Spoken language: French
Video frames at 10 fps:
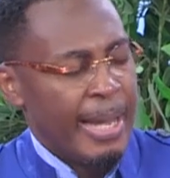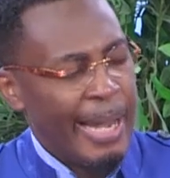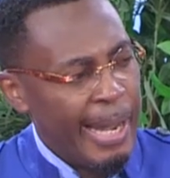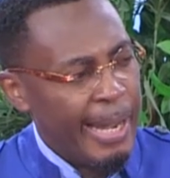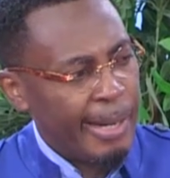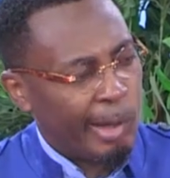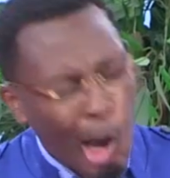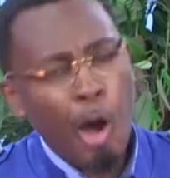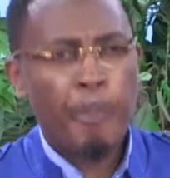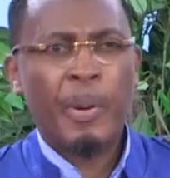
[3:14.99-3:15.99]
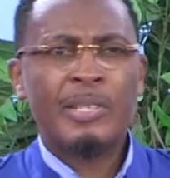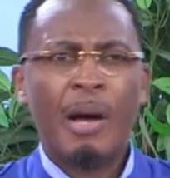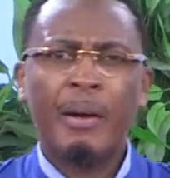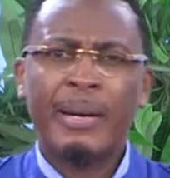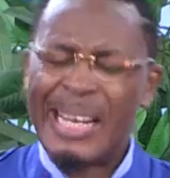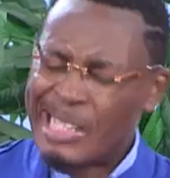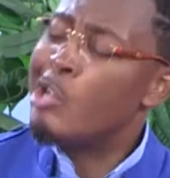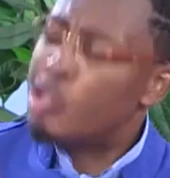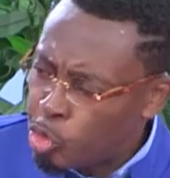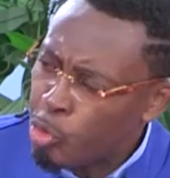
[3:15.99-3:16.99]
Et que représentent les
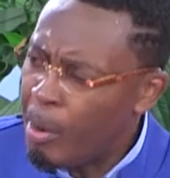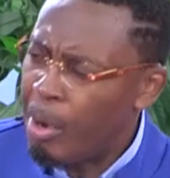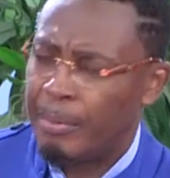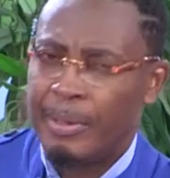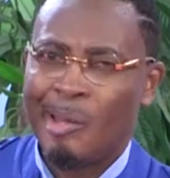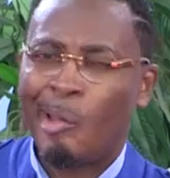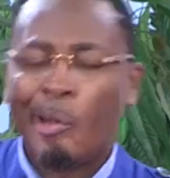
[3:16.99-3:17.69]
instruments